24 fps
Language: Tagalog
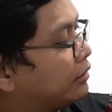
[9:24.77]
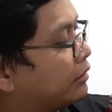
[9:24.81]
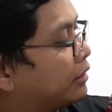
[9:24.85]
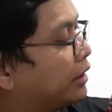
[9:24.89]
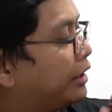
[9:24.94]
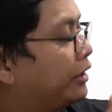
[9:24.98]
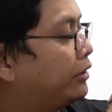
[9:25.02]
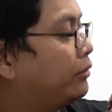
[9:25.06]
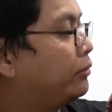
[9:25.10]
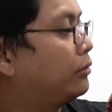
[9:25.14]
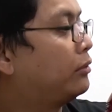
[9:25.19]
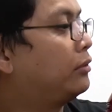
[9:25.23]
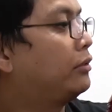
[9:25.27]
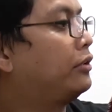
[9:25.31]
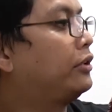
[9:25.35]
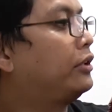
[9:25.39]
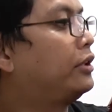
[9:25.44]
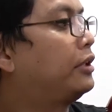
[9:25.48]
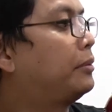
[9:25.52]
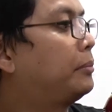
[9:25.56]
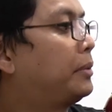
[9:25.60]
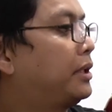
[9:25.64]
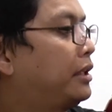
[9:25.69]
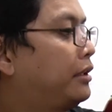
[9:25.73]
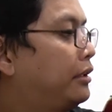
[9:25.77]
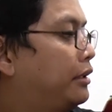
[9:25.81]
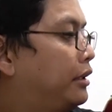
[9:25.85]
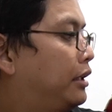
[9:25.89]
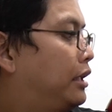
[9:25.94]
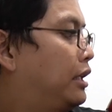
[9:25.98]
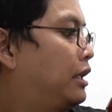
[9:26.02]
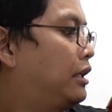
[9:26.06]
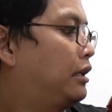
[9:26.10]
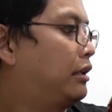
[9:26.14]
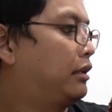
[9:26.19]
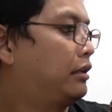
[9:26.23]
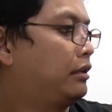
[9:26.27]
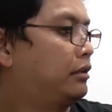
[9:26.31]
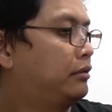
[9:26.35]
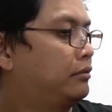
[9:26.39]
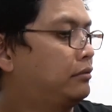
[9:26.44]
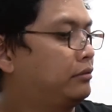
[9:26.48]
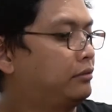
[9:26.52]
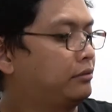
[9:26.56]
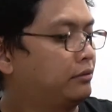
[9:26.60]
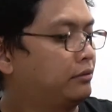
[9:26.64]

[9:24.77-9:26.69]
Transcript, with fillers: Kahit ulo hindi pala nagagalaw.